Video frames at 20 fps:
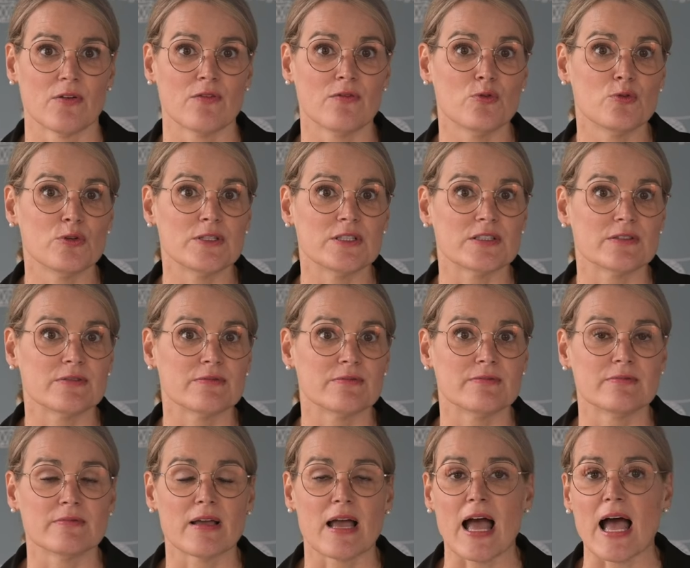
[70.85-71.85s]
Wut,
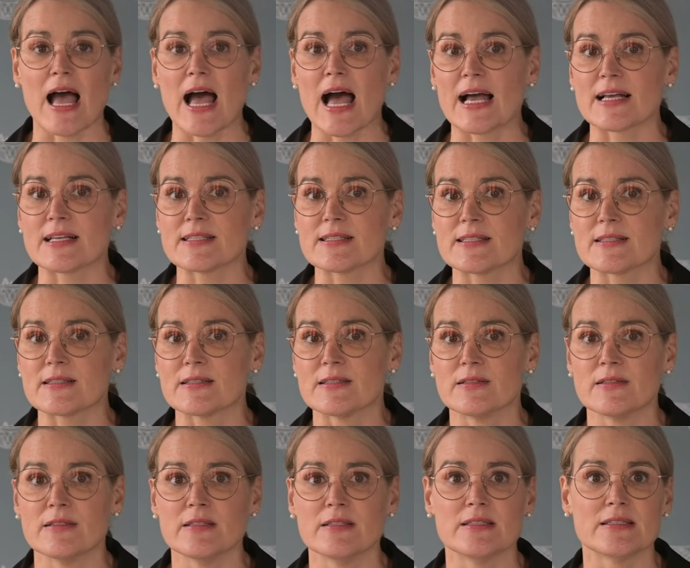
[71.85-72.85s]
Angst,
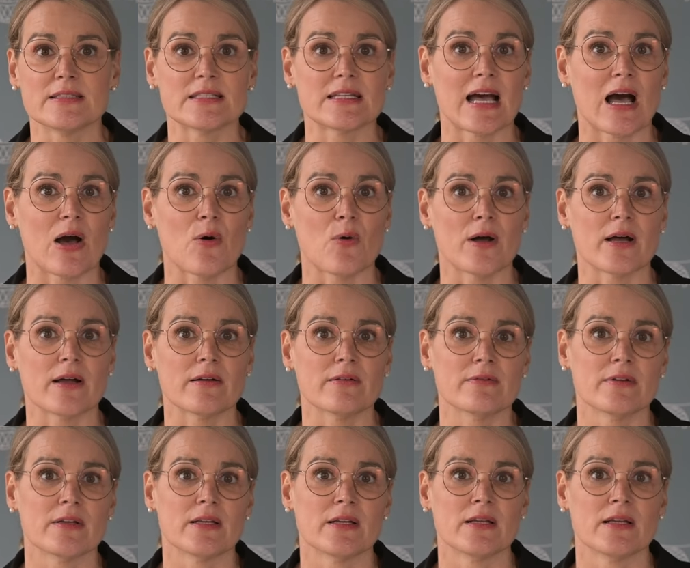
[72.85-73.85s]

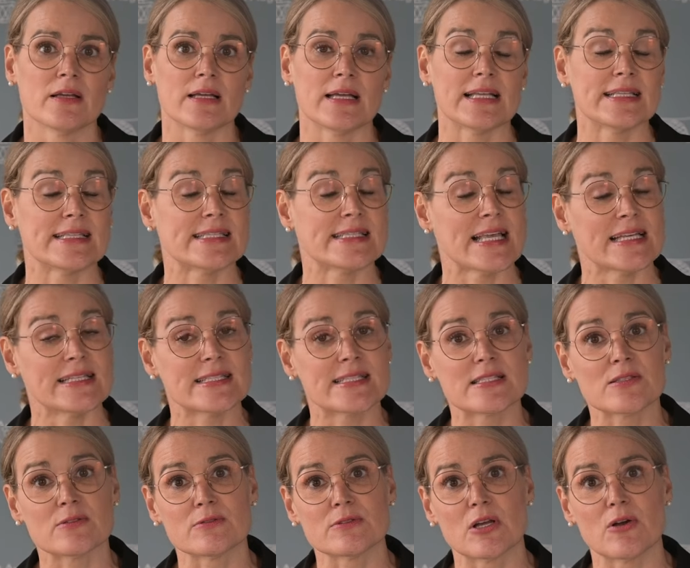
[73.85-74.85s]
Trauer,
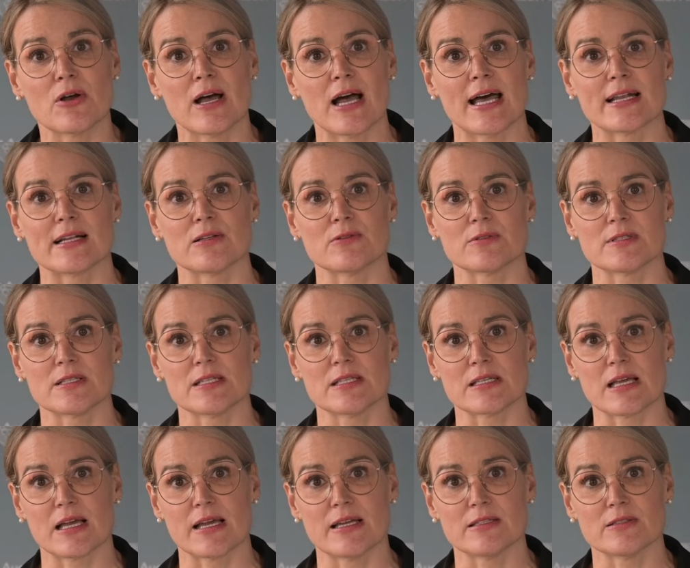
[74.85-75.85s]
Entsetzen und auch
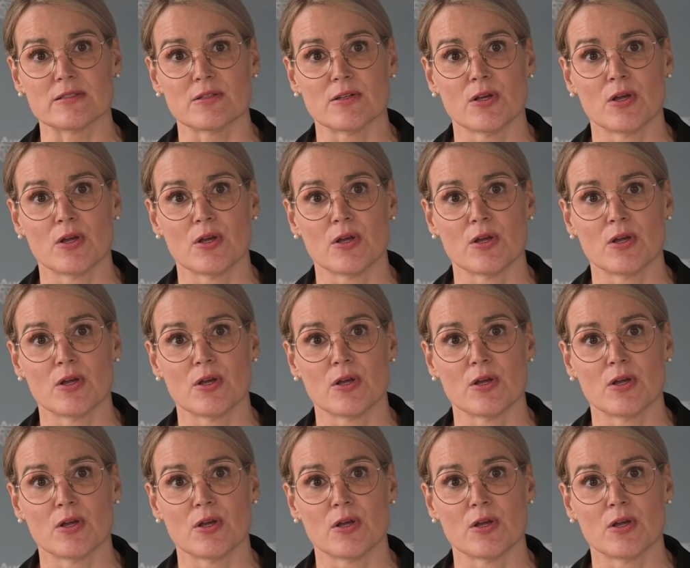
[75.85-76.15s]
Ratlosigkeit.